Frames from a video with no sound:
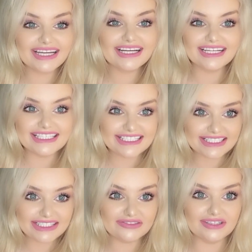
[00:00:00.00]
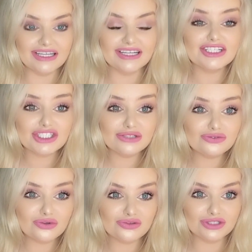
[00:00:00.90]
красивая
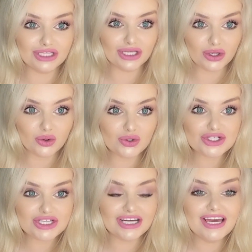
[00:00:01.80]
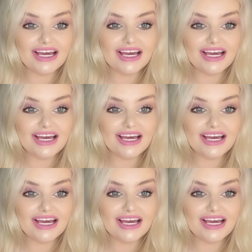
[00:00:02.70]
шлифованная кожа,